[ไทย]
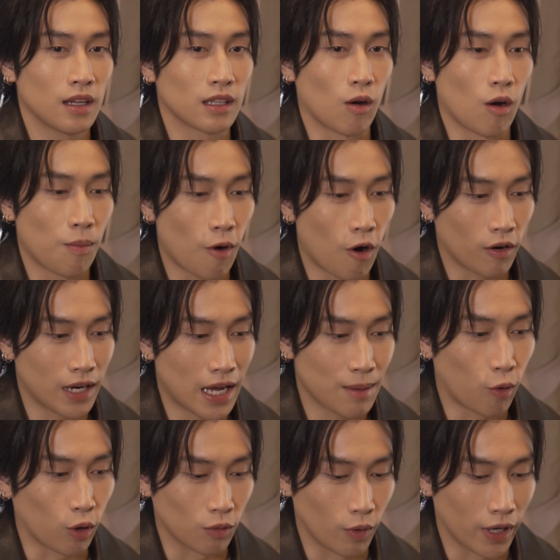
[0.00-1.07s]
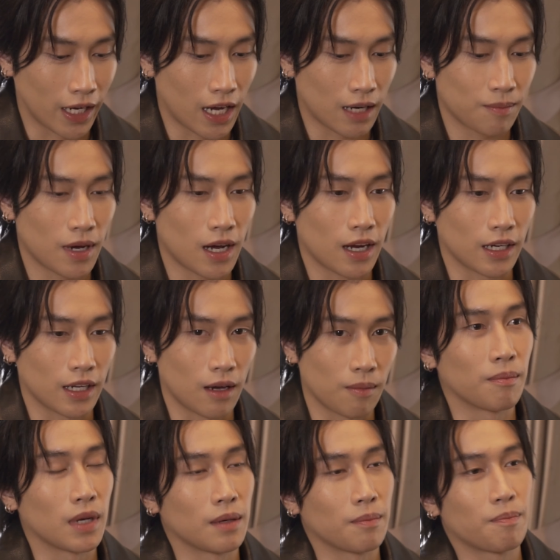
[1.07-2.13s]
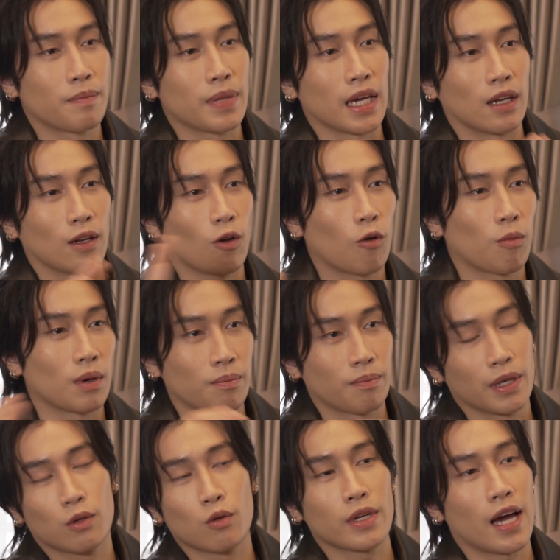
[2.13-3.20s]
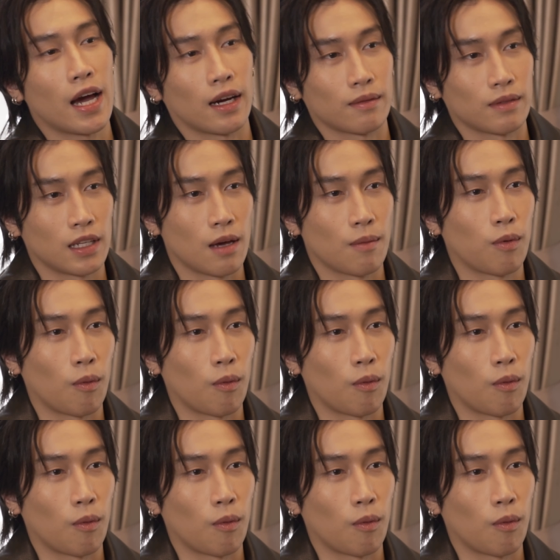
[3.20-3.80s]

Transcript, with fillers: แต่ว่าพอได้บทเวกัสมาเนี่ยมันเปลี่ยนโลกมันพลิกทุกอย่างเลย